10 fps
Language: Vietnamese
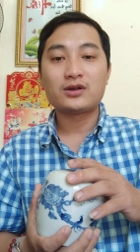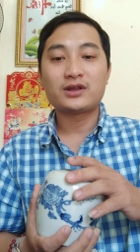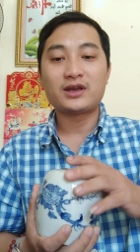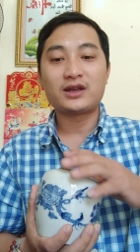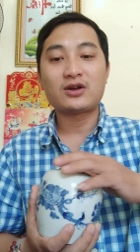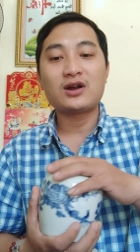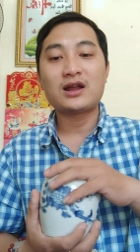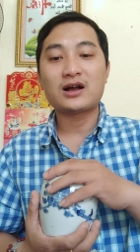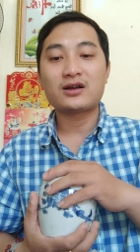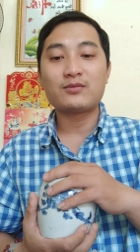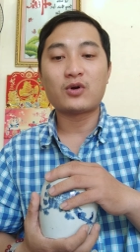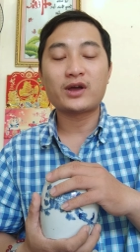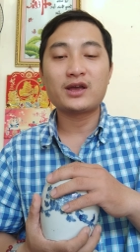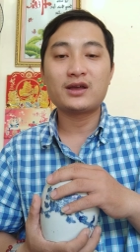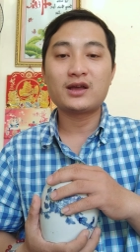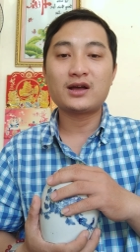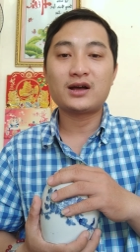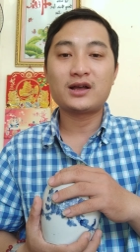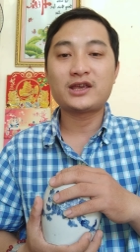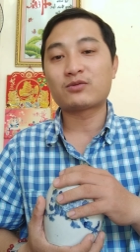thì nó là cái một cái
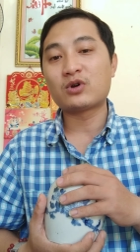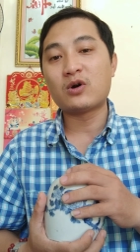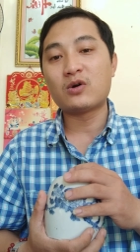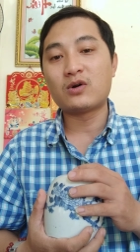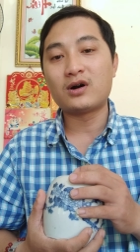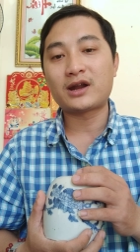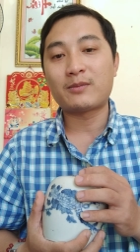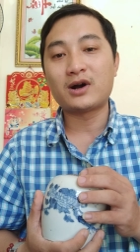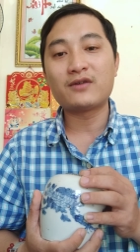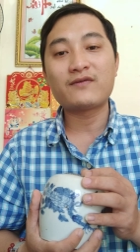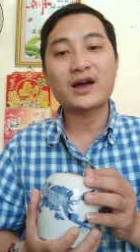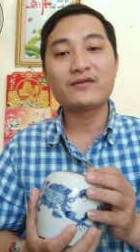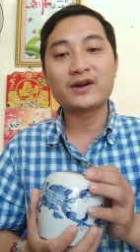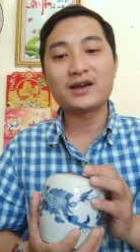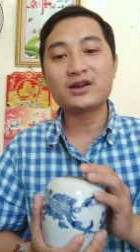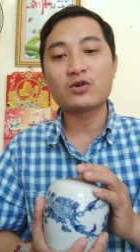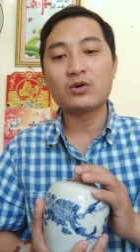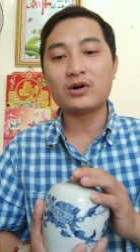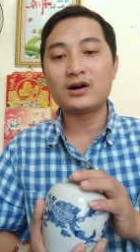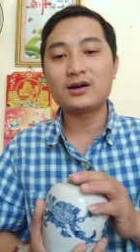dòng đồ nằm ở vai vế
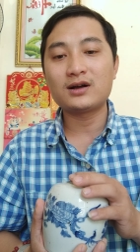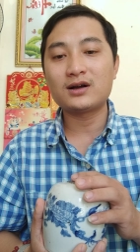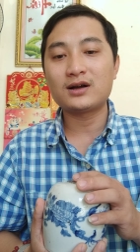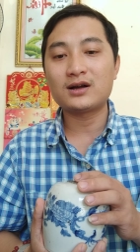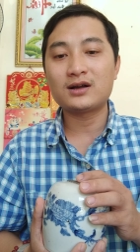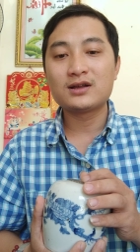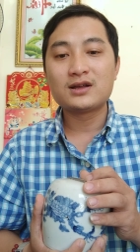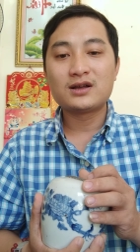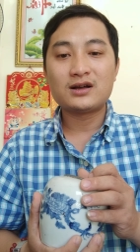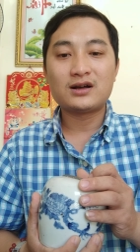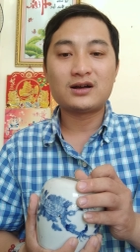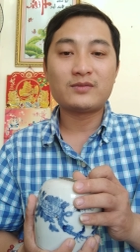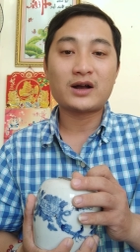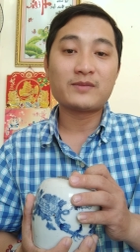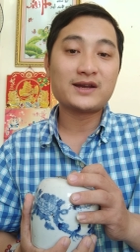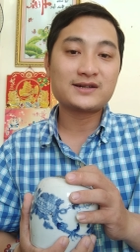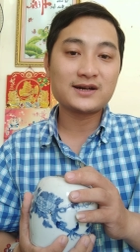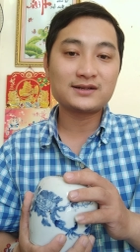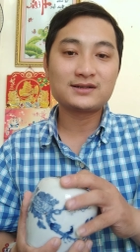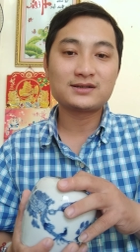của uh, bậc bề
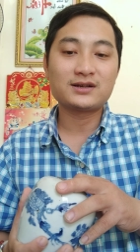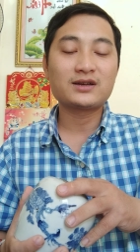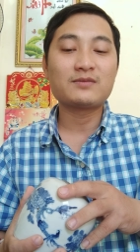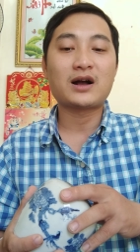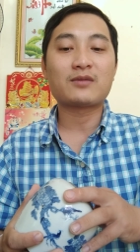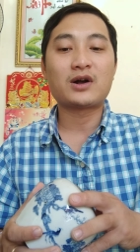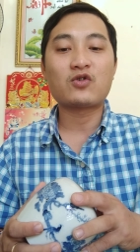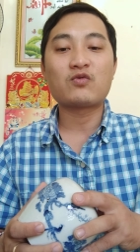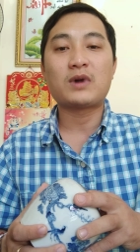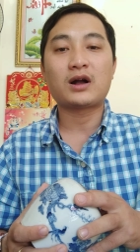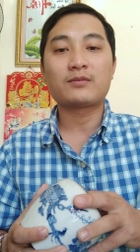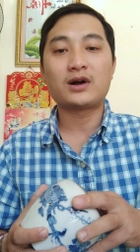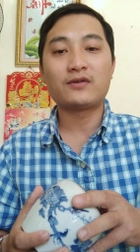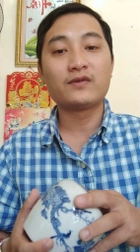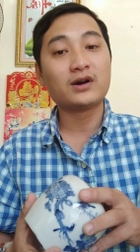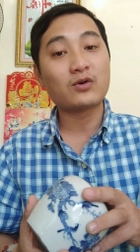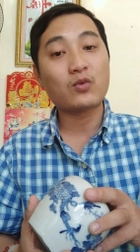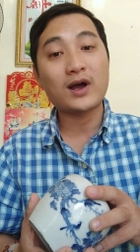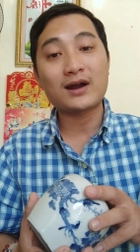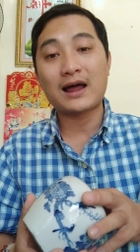trên những cái bậc mà cung bậc mà vừa
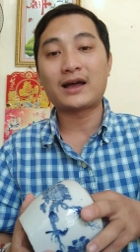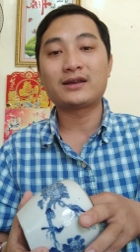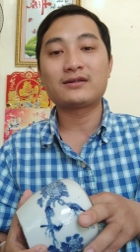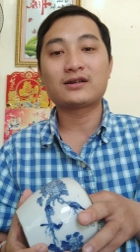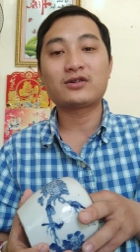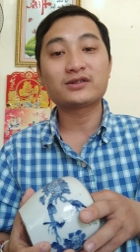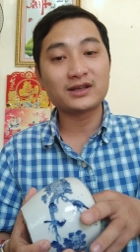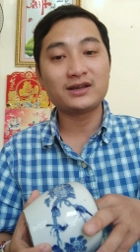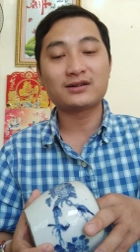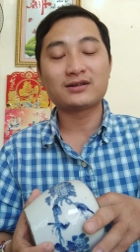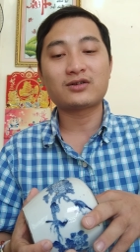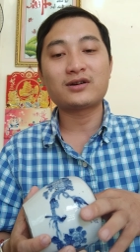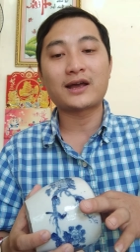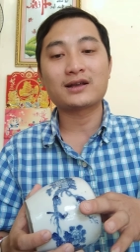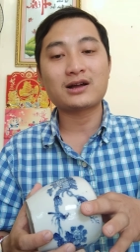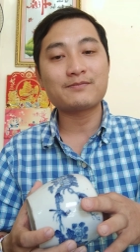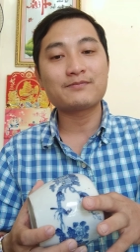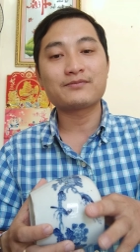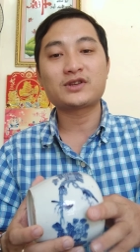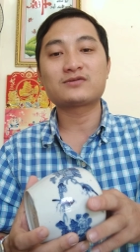quan lại có tiền có đẳng cấp
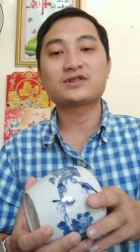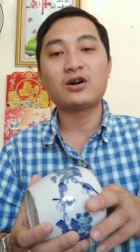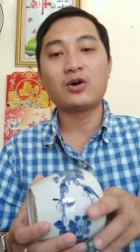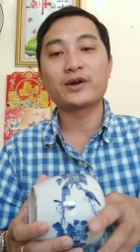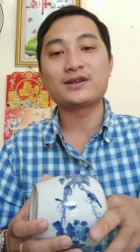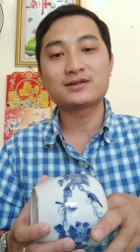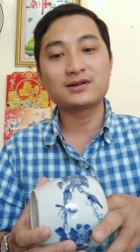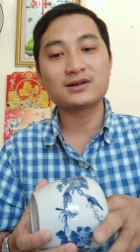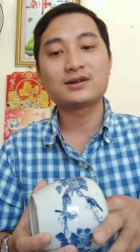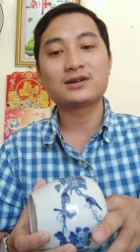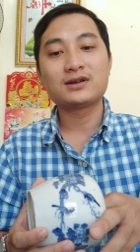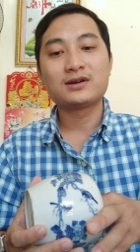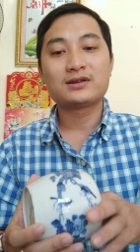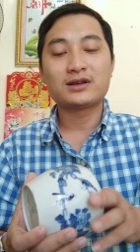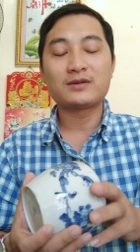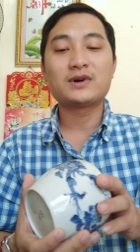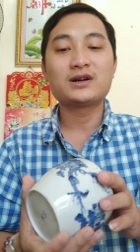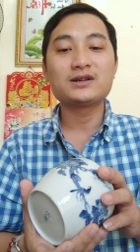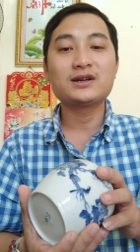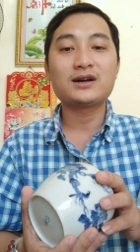trong xã hội ngày xưa thì
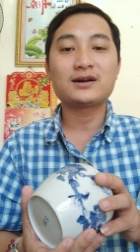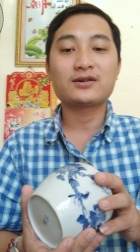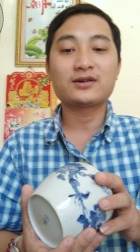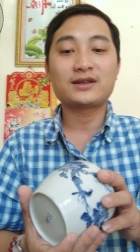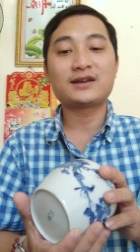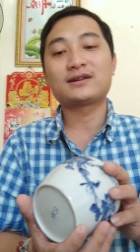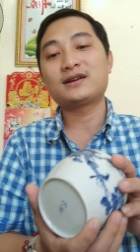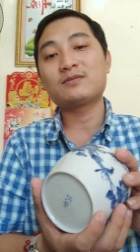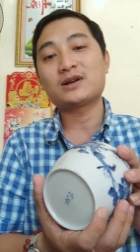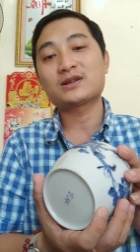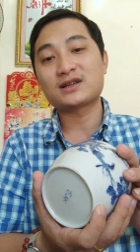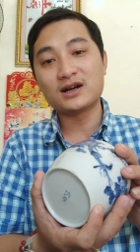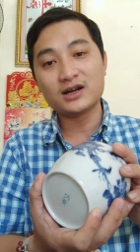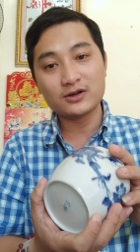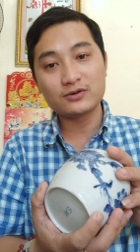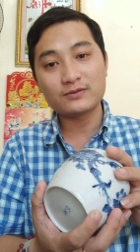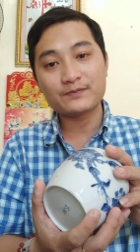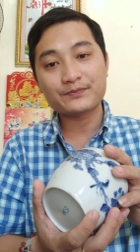mới có tiền để mà sở hữu